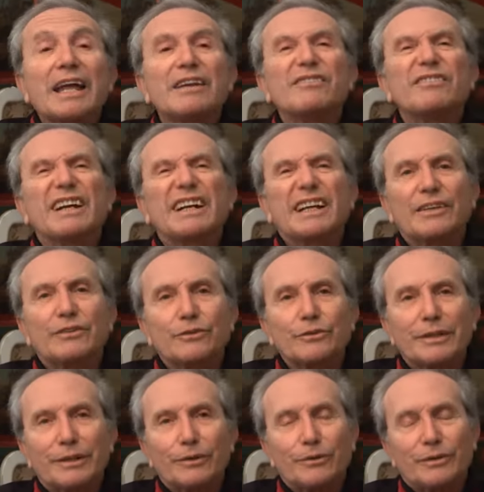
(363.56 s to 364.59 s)
il
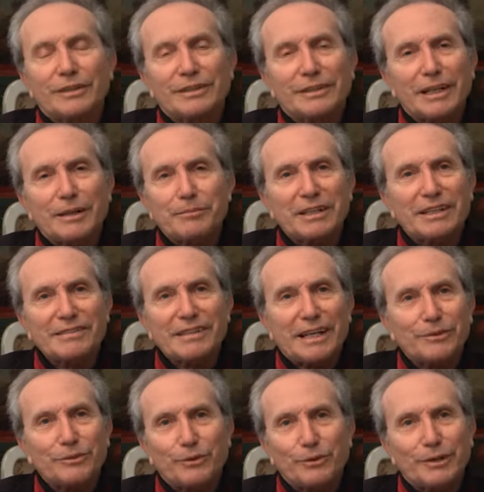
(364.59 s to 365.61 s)
vanesio, ecco, il termine
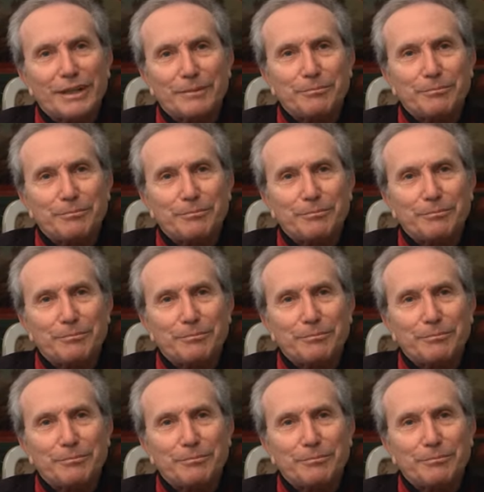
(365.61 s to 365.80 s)
esatto è